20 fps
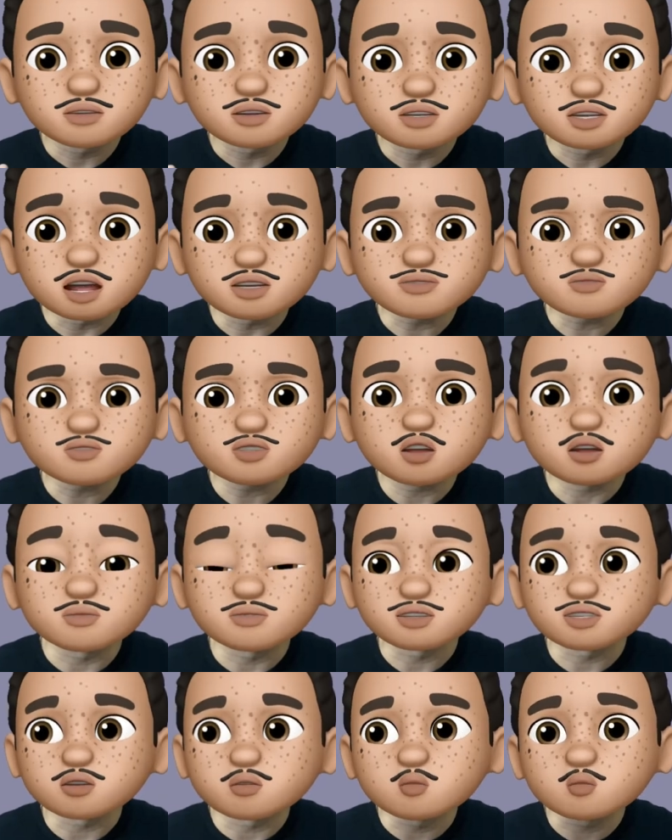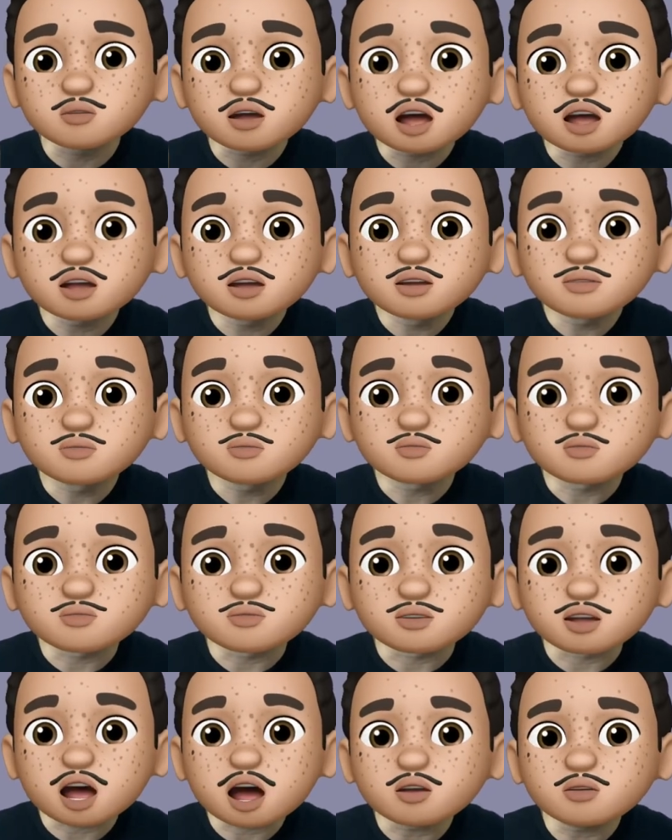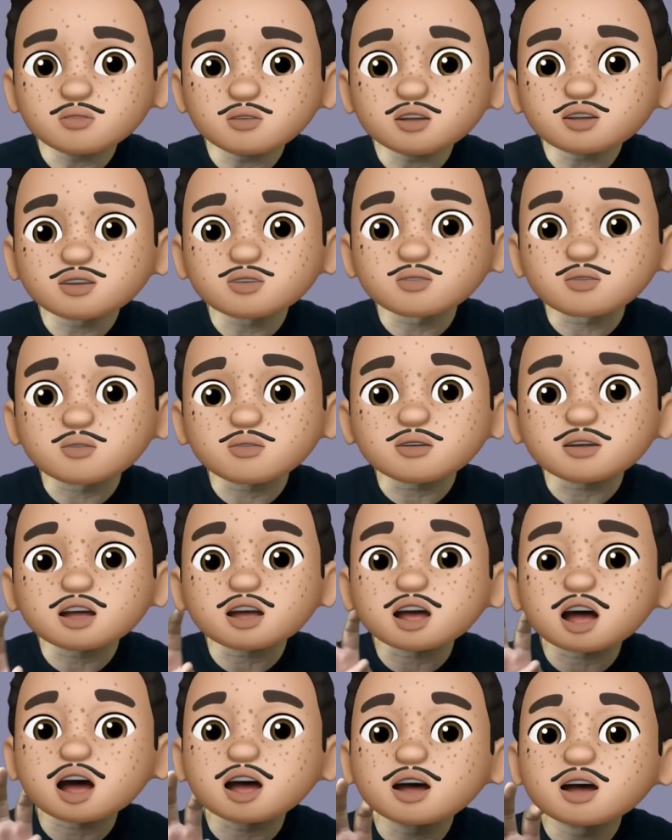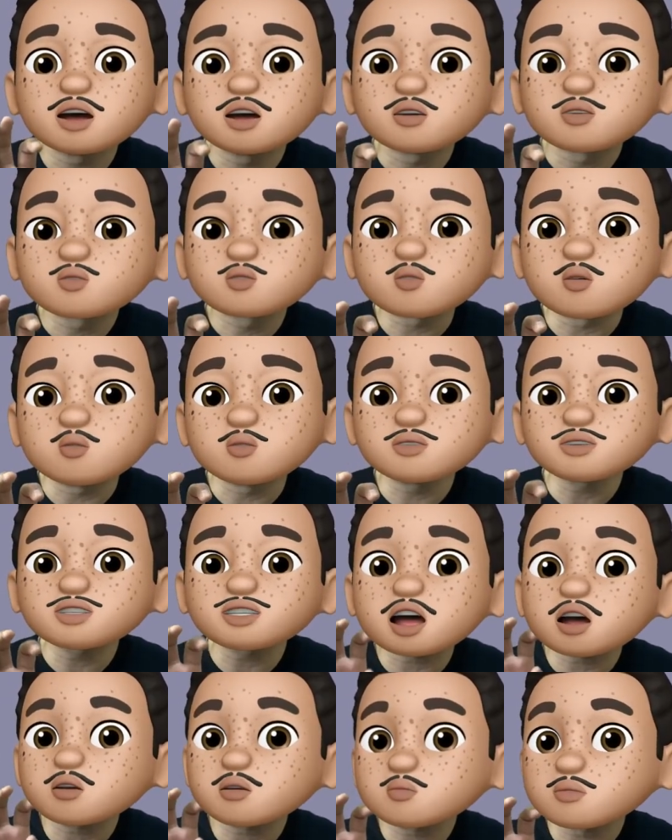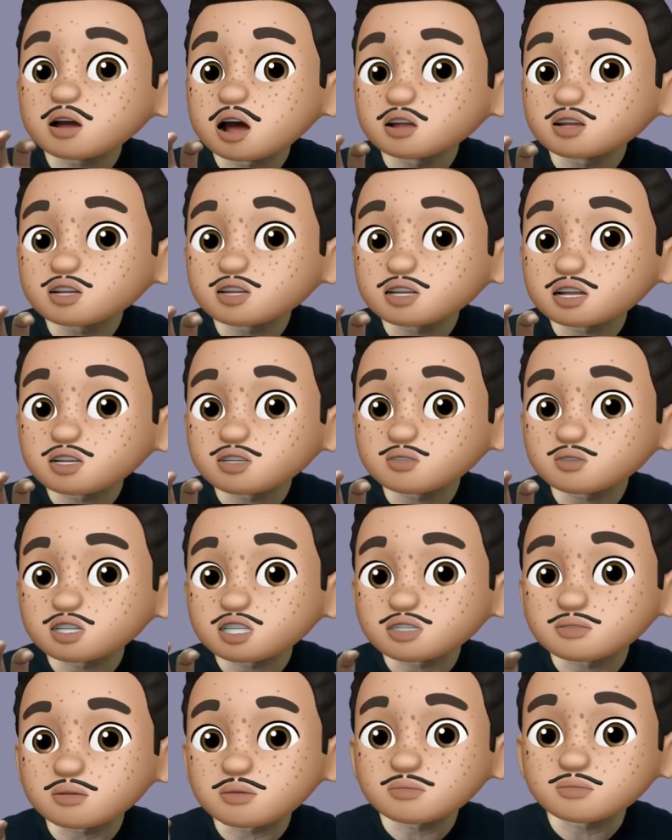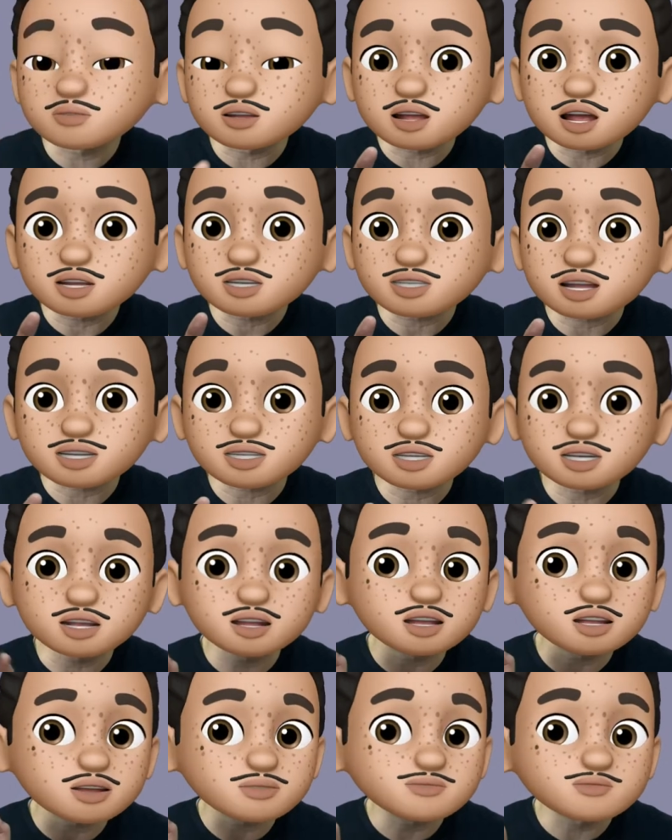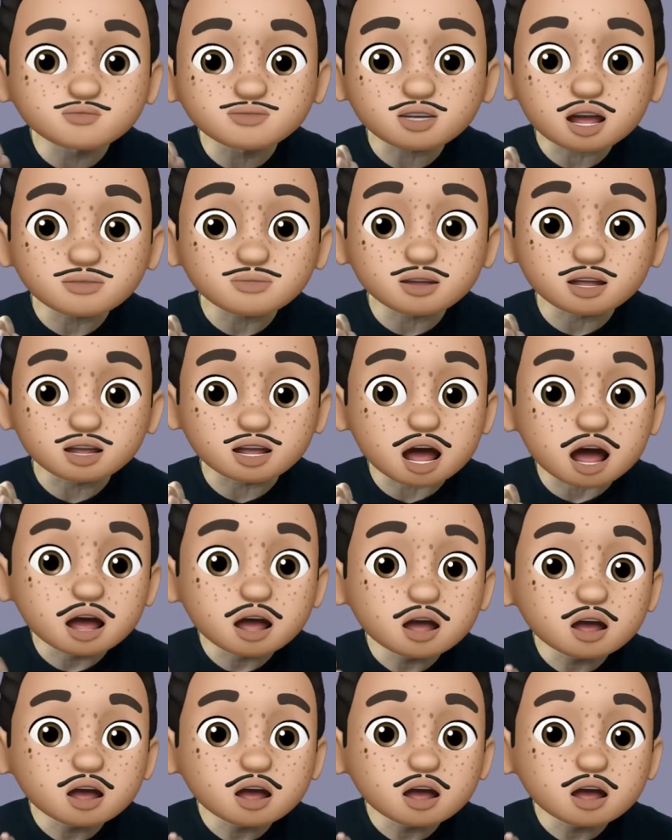될 수가 없죠. 왜? 부야오는 그렇게 동사로 변형이 될 수 있지만 비의 자체는 그냥 부사입니다.